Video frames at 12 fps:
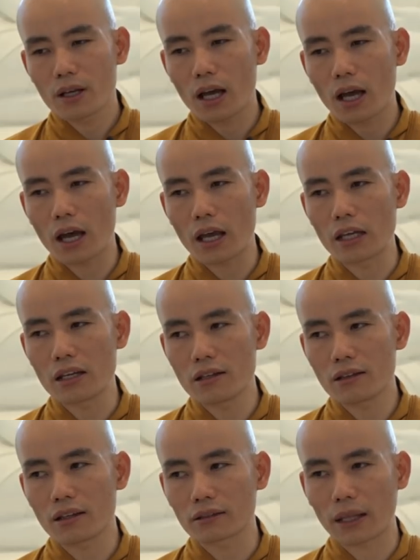
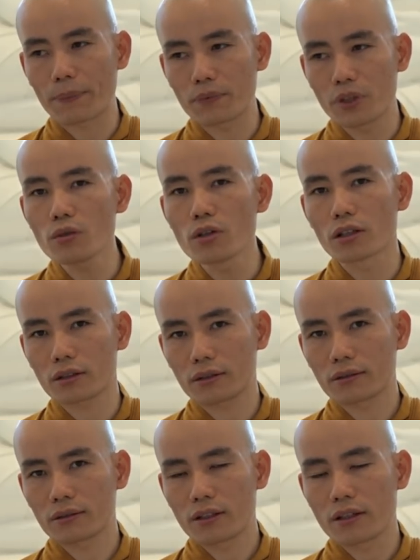hãy thực tập nếu được,
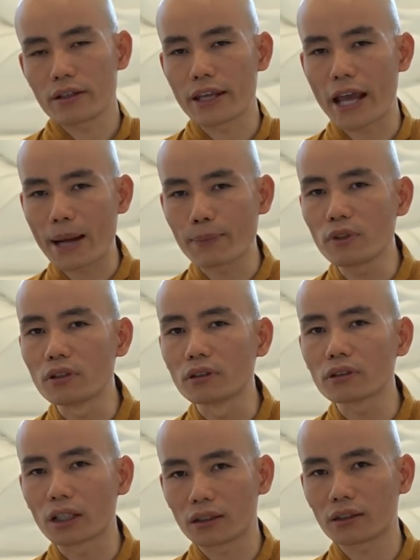giảm
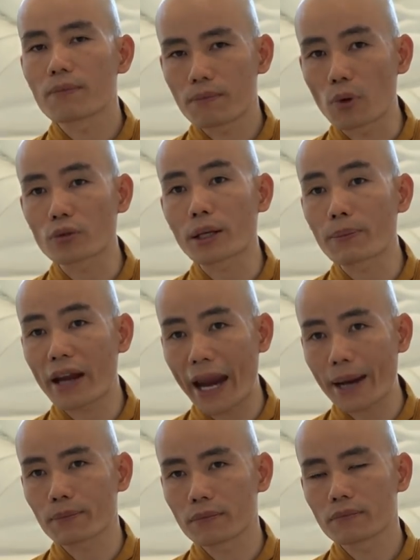lượng thịt một trăm
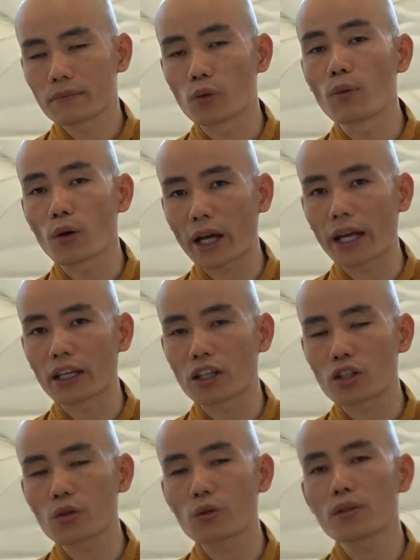gram của một ngày
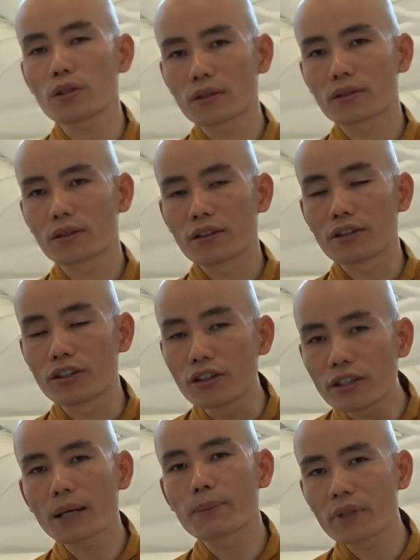xuống
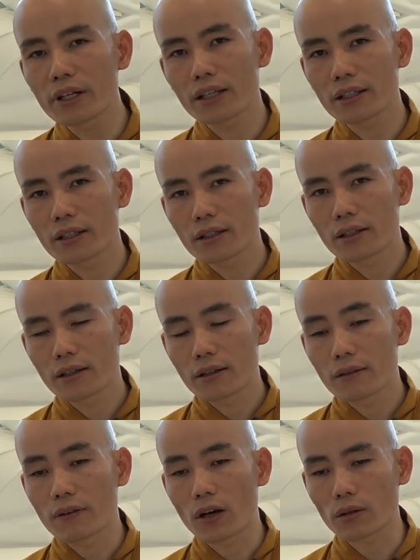dưới năm mươi,
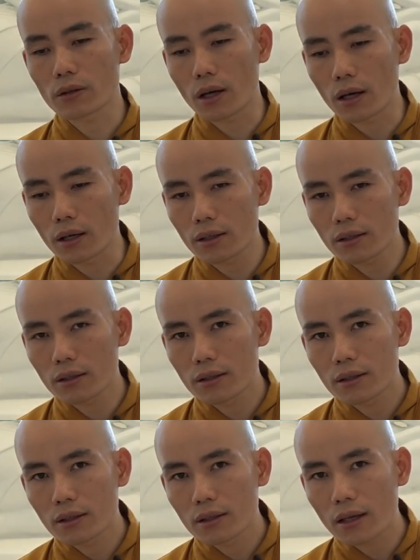và có thể
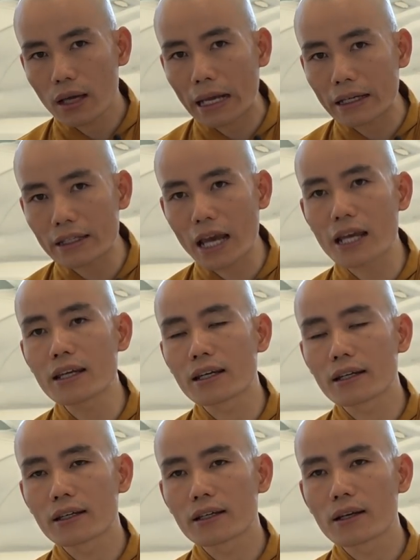ăn chay
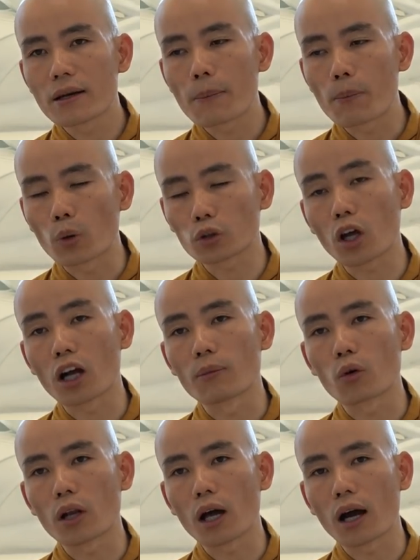một tuần
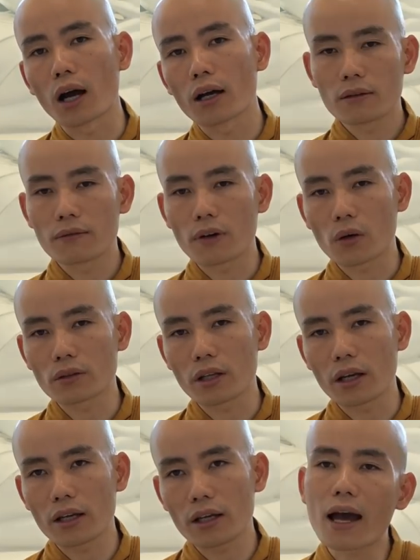một lần, và có
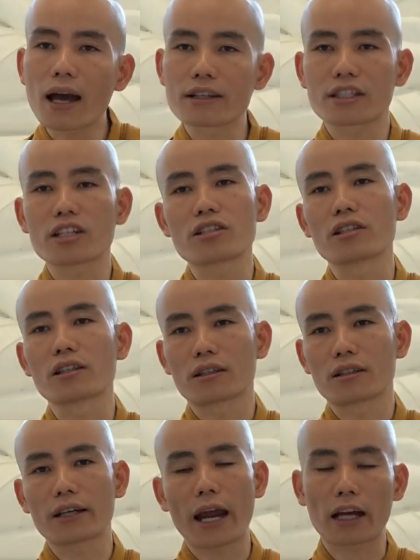thể ăn chay trường
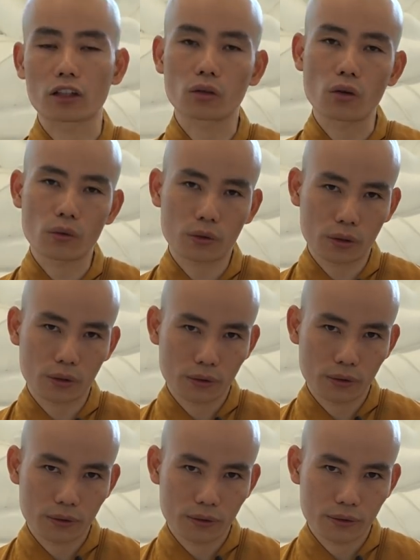càng tốt.
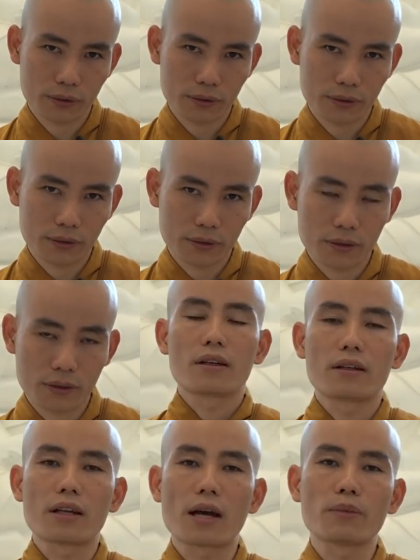
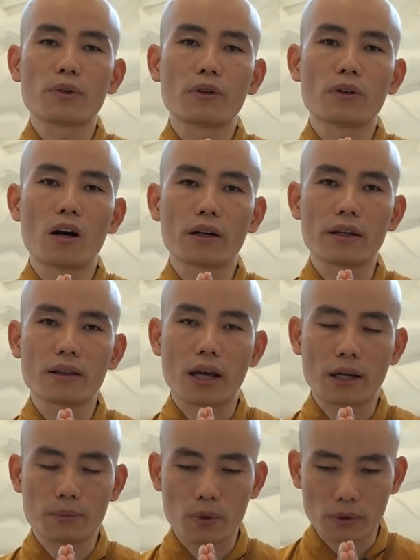Nam Mô Hoan Hỷ
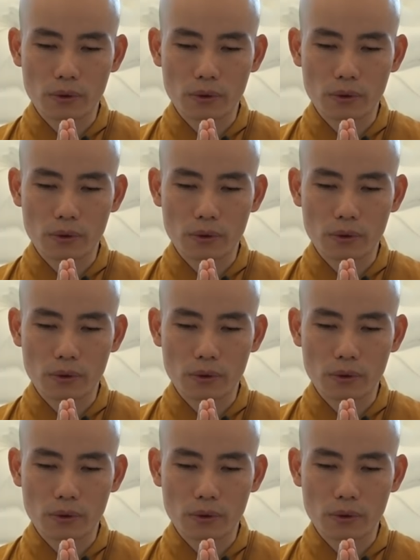Tạng Bồ